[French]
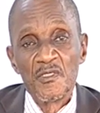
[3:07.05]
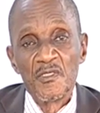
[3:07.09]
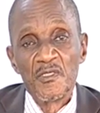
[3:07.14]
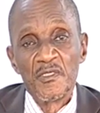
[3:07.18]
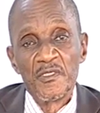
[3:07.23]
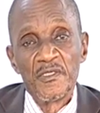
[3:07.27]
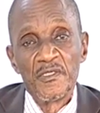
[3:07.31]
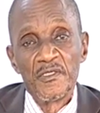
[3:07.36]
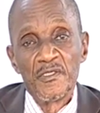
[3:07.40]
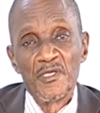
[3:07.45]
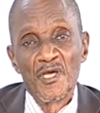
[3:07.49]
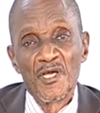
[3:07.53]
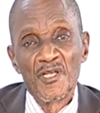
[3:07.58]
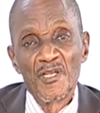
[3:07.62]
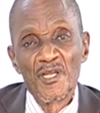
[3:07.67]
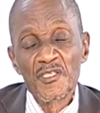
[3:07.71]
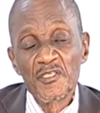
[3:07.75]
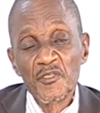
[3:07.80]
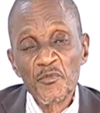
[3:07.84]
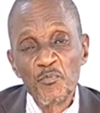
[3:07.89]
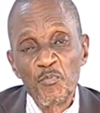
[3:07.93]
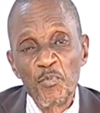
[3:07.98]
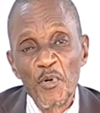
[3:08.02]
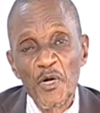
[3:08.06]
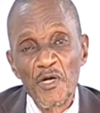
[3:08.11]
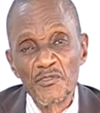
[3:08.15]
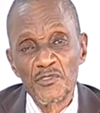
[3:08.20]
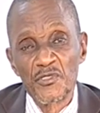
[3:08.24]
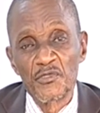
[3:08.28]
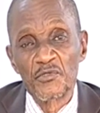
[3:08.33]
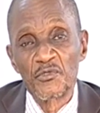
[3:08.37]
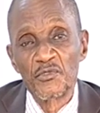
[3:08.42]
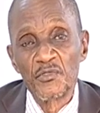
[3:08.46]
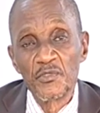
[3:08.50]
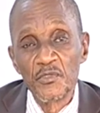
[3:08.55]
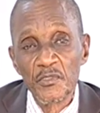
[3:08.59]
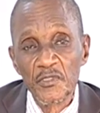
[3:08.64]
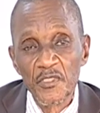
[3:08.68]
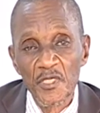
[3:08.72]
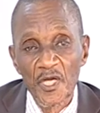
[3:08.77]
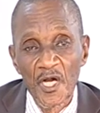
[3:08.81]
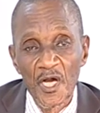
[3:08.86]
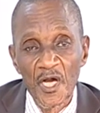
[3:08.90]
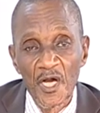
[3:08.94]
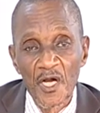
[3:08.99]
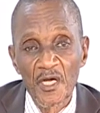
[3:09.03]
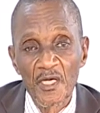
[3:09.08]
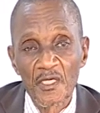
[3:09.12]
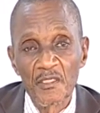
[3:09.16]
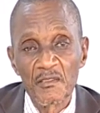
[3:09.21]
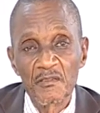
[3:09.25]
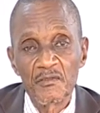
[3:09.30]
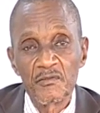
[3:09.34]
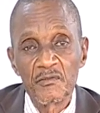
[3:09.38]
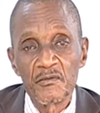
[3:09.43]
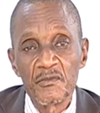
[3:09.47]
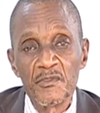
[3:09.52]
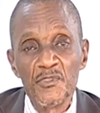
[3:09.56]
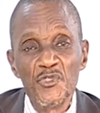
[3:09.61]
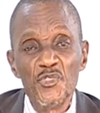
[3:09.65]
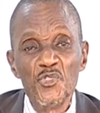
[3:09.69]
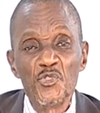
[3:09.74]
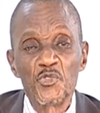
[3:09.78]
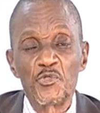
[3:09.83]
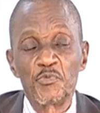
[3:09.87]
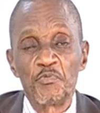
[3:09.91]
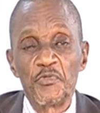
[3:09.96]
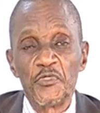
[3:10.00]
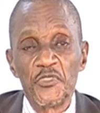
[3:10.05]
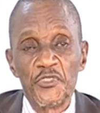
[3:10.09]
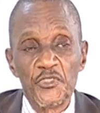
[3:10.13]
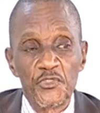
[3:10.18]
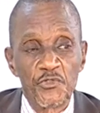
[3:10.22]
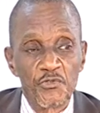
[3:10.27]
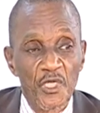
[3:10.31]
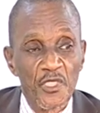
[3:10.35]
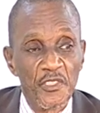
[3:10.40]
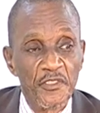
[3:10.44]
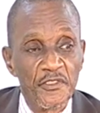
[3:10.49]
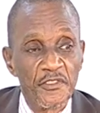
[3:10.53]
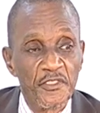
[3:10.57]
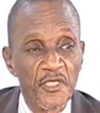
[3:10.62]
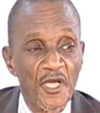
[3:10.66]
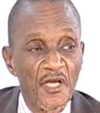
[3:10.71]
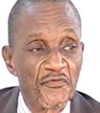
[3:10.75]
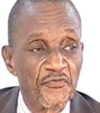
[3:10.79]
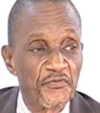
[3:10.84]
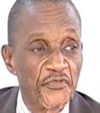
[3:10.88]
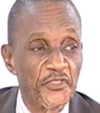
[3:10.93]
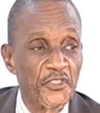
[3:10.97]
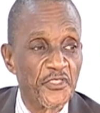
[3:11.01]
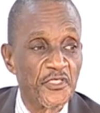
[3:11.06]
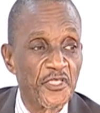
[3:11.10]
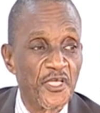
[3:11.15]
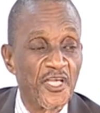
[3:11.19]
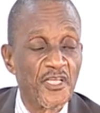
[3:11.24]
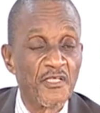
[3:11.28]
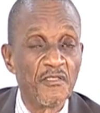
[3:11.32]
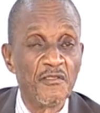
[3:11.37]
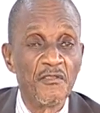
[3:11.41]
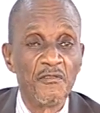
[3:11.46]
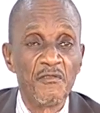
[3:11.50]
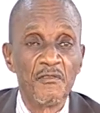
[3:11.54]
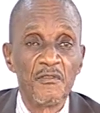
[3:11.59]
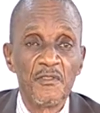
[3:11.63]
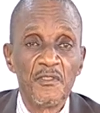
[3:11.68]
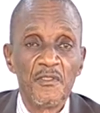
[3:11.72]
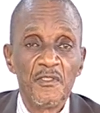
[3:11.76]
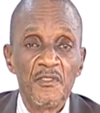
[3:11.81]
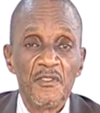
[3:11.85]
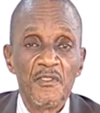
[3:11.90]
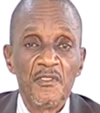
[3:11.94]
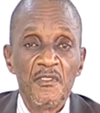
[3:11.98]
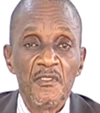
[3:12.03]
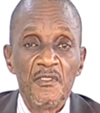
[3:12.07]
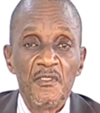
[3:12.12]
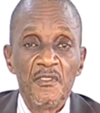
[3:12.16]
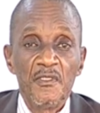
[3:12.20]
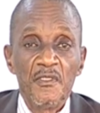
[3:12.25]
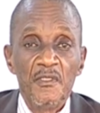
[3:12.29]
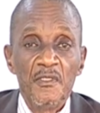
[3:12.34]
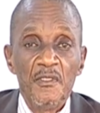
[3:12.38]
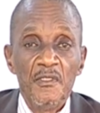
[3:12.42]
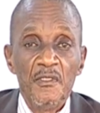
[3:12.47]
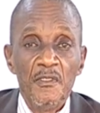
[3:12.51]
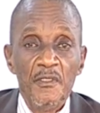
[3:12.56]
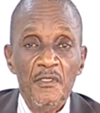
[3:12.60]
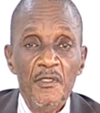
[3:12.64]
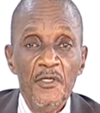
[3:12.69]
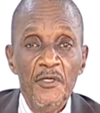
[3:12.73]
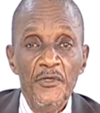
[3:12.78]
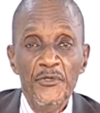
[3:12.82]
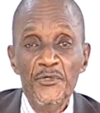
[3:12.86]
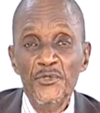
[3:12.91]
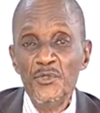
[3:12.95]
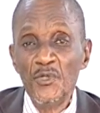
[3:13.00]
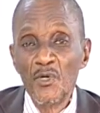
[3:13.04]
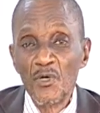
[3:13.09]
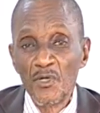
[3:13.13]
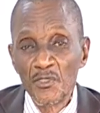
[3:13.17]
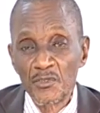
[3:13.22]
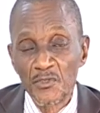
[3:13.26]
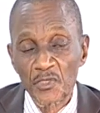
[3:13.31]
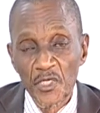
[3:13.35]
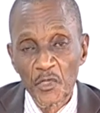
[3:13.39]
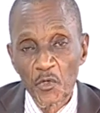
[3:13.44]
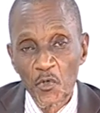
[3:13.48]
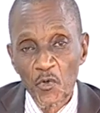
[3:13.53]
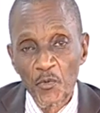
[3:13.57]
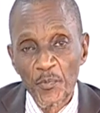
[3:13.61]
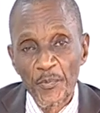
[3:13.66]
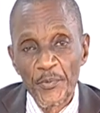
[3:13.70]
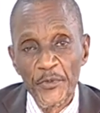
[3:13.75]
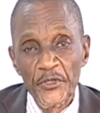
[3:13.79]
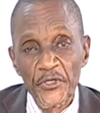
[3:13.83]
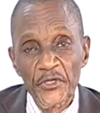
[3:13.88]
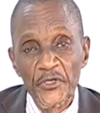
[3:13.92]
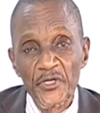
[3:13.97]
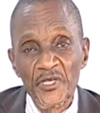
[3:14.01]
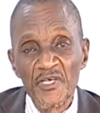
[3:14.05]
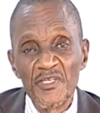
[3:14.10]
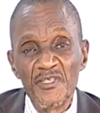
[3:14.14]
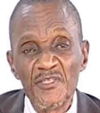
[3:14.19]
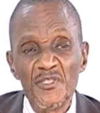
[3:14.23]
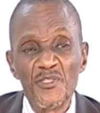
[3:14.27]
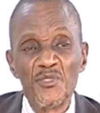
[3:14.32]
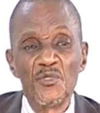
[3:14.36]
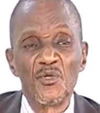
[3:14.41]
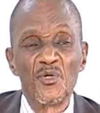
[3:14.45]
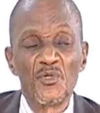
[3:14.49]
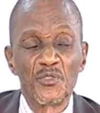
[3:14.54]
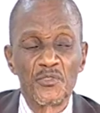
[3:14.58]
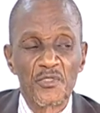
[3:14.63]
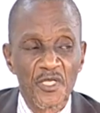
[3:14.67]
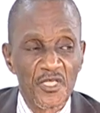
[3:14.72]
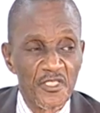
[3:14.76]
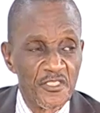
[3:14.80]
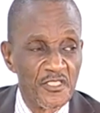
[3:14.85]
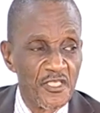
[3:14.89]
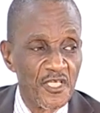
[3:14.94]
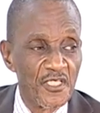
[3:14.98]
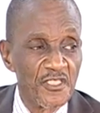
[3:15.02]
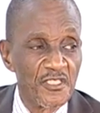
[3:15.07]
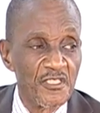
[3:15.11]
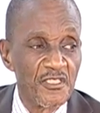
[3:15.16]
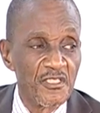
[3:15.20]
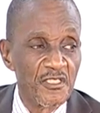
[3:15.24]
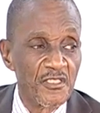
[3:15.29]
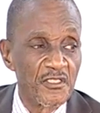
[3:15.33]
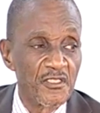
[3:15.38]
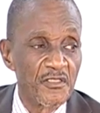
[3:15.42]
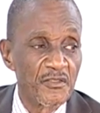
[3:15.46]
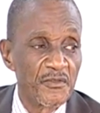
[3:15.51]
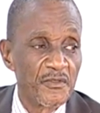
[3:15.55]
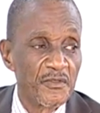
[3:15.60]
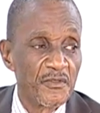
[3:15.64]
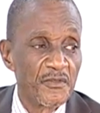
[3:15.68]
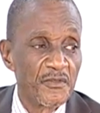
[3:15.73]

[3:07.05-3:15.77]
il y en a qui pensent qu'il y a une spiritualité africaine et une autre européenne, une autre asiatique.